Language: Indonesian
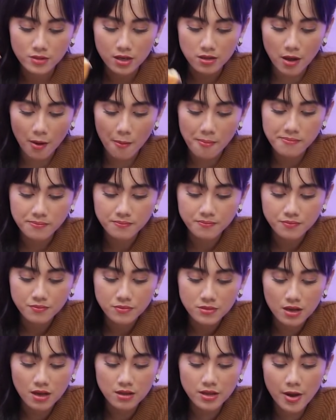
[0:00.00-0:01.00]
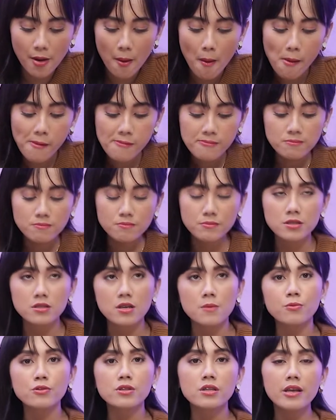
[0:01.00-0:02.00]
enak jadi
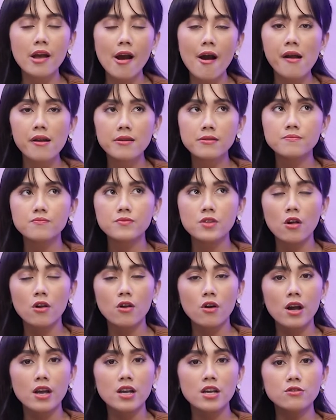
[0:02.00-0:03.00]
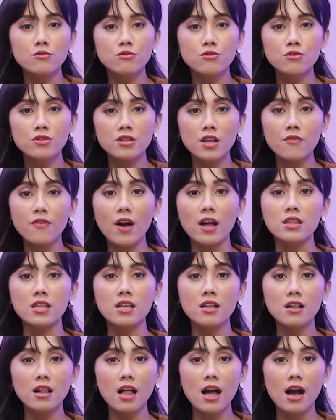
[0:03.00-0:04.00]
meskipun dia kalau kayak judulnya
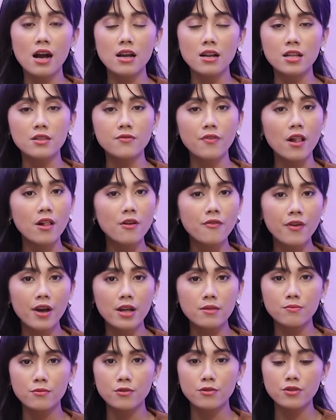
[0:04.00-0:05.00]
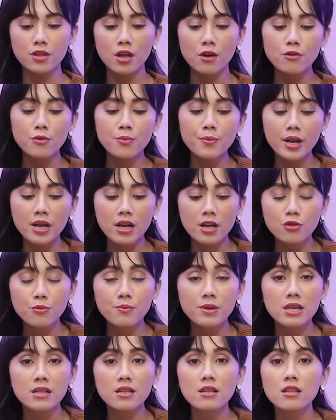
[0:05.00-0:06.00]
vanilla, red velvet, menurut aku mereka tuh
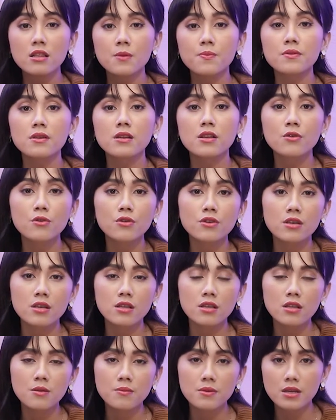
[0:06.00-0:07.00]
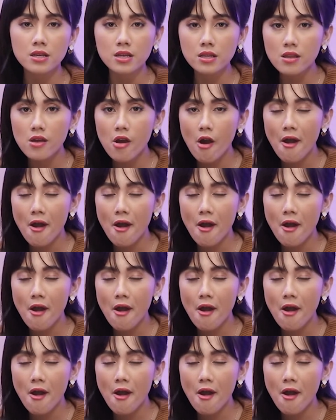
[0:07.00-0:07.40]
bikinnya tetap serius. Jadi dibikin